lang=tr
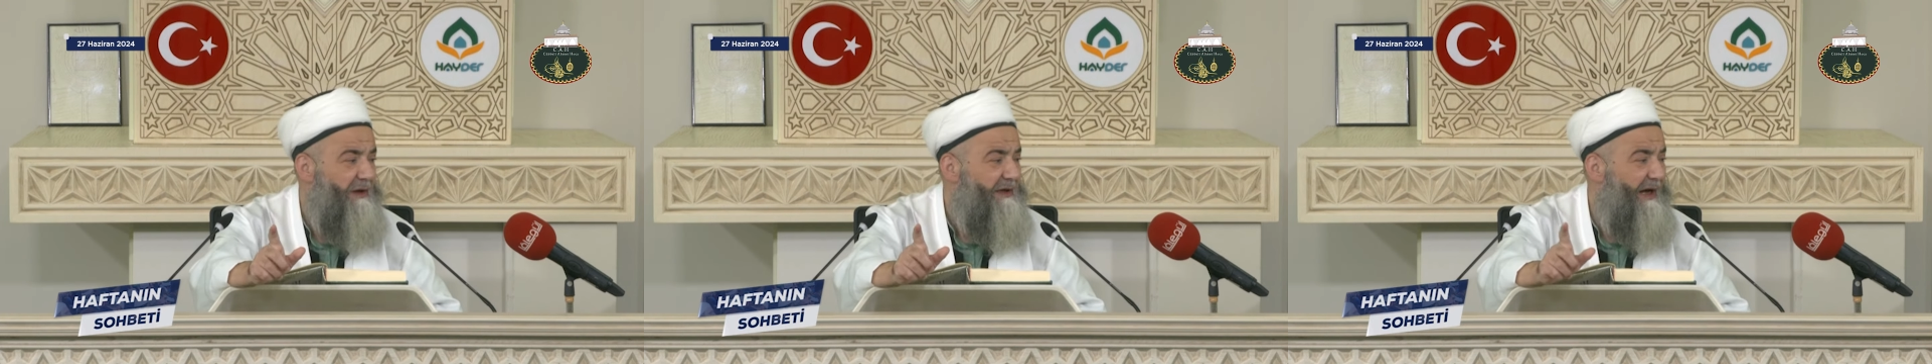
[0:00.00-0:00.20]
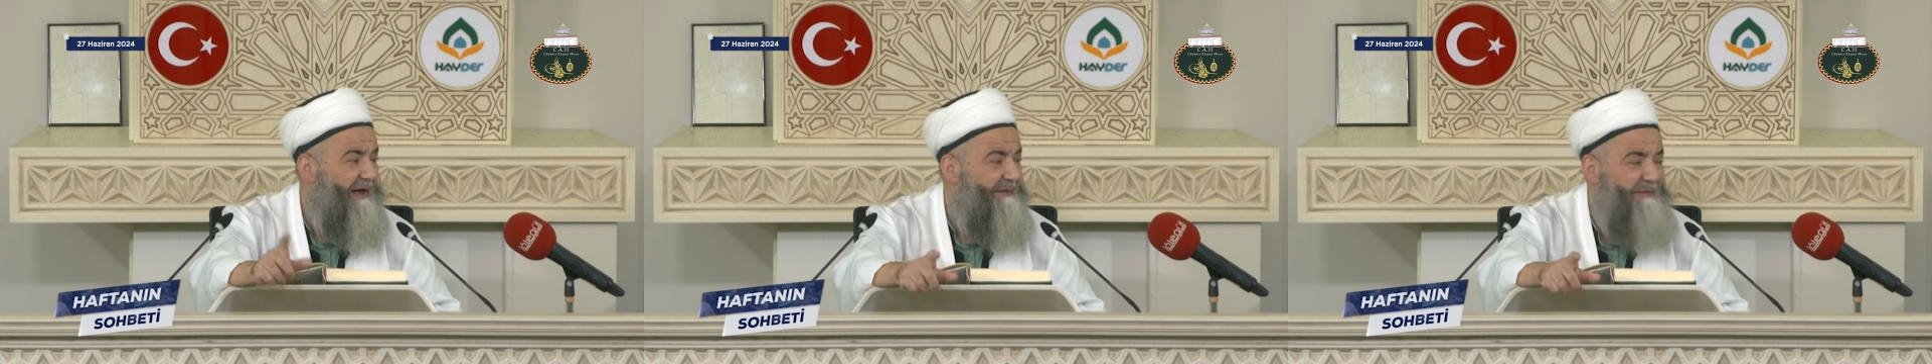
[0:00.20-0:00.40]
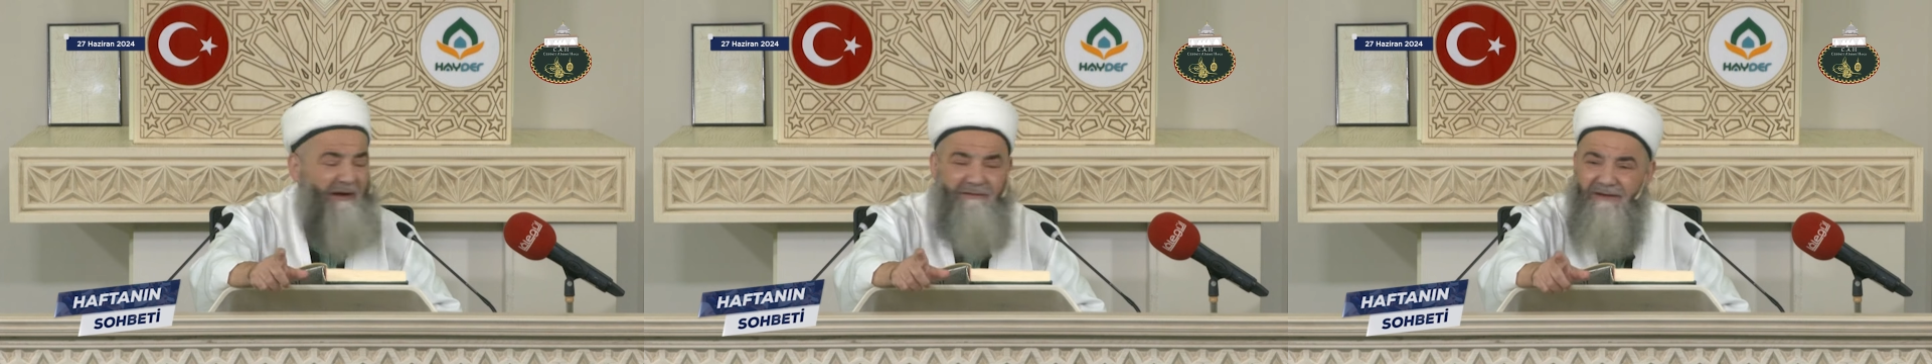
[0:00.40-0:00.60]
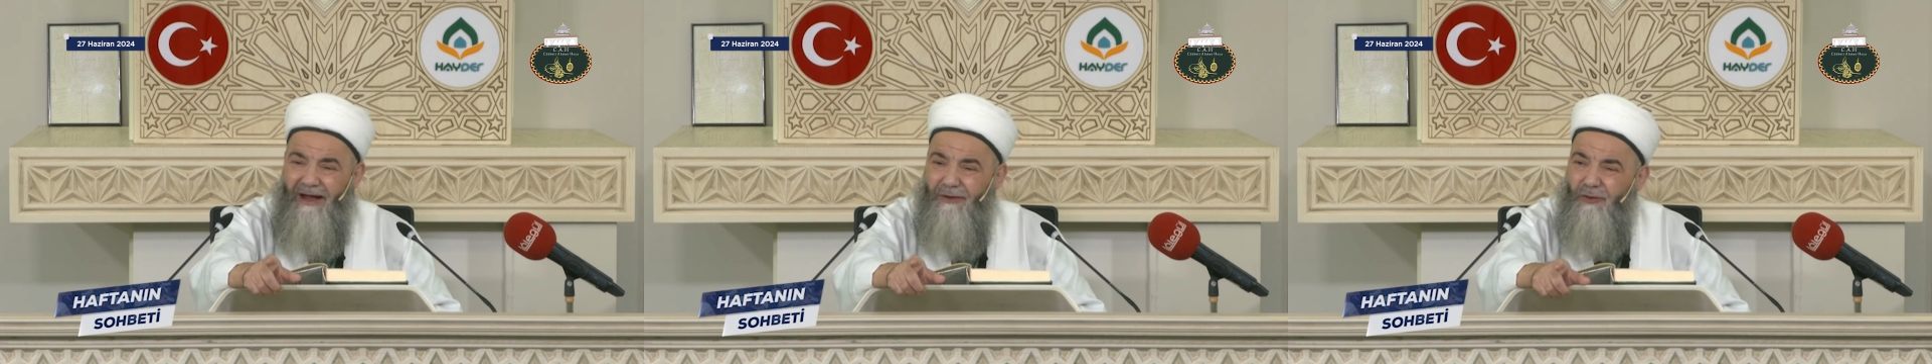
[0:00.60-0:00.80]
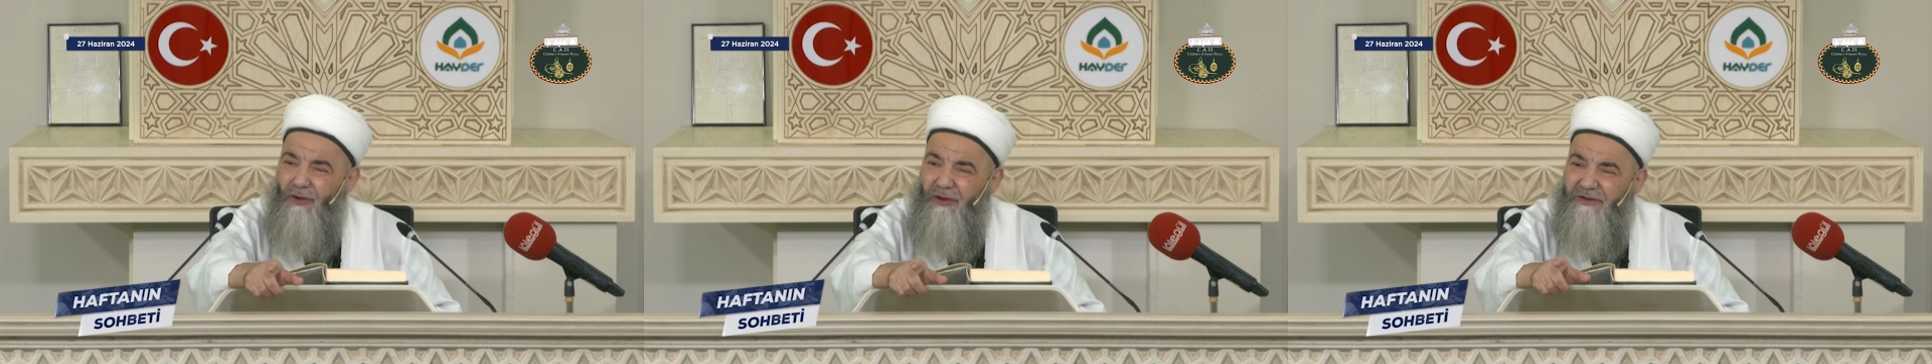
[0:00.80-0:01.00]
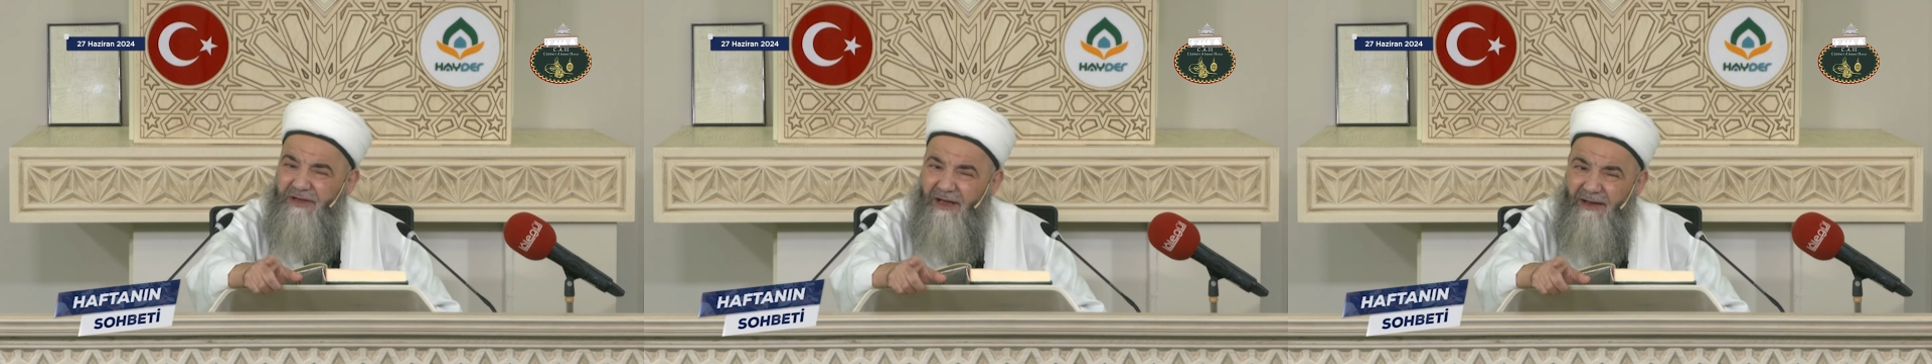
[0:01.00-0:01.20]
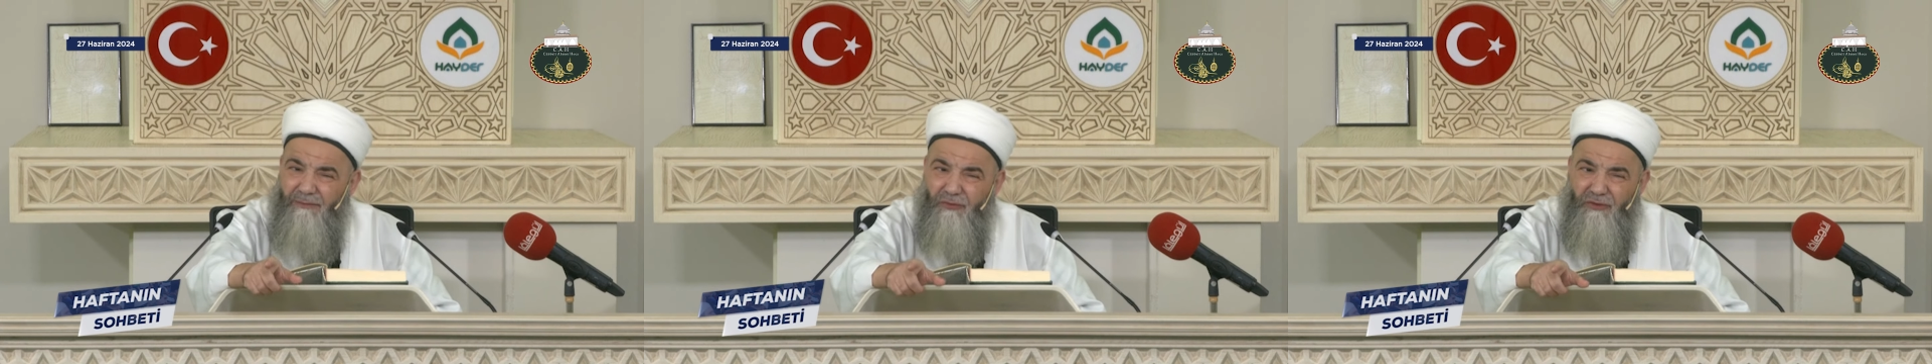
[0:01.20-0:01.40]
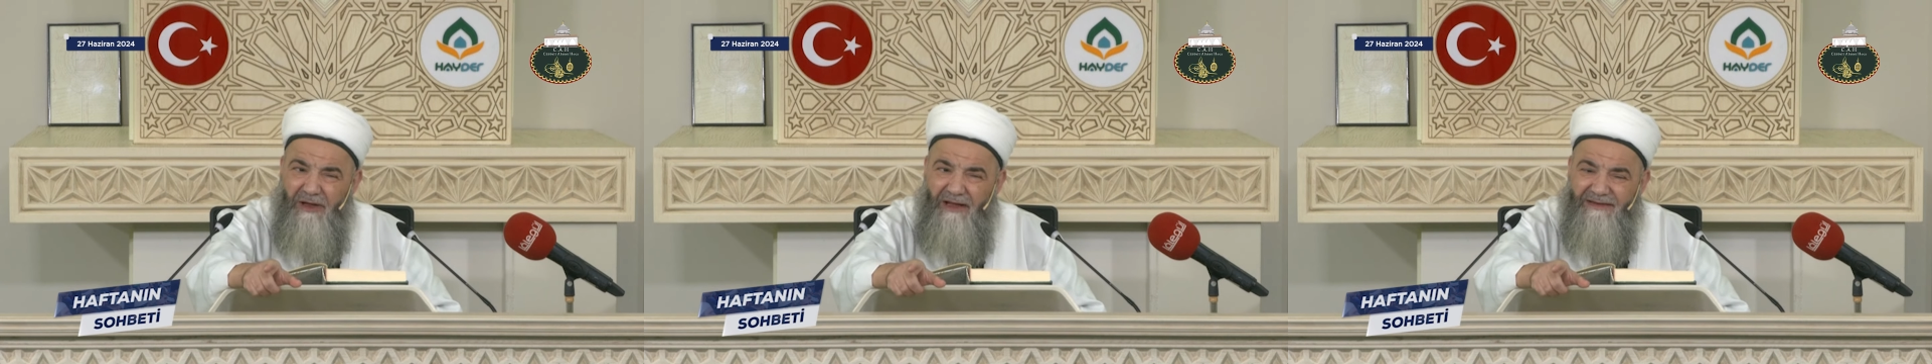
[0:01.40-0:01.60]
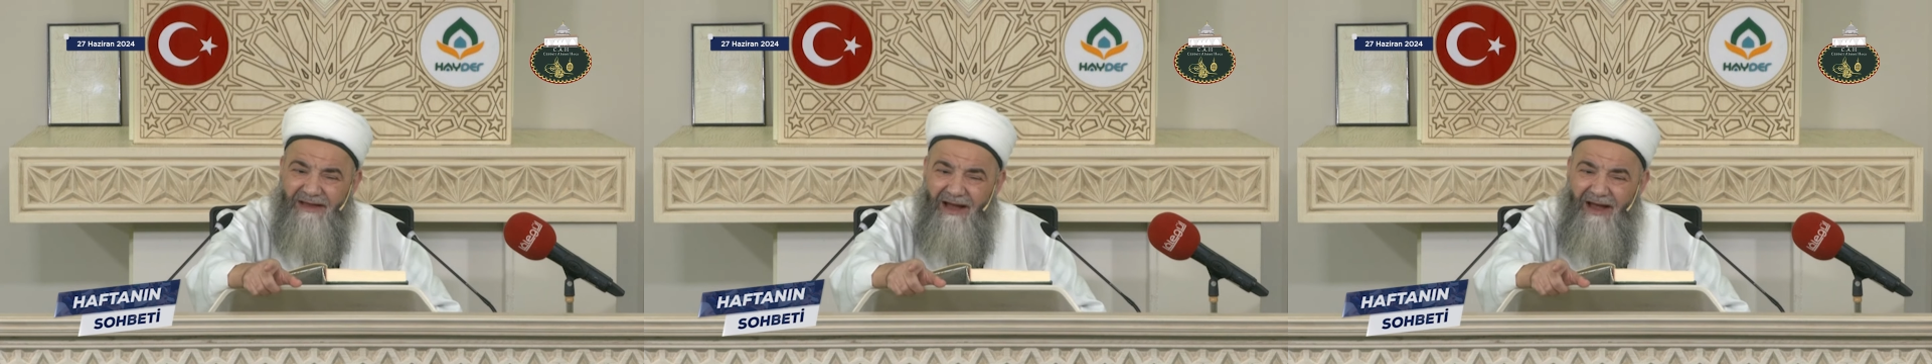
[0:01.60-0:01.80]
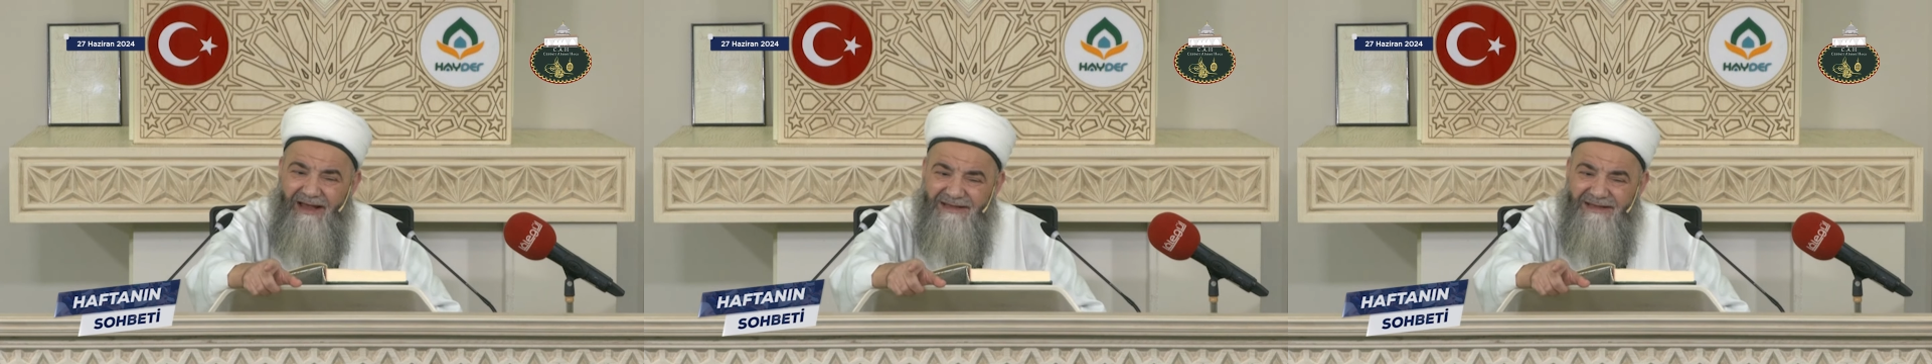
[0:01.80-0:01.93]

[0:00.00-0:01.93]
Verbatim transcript: Yani Mevla diyor ki sana bundan daha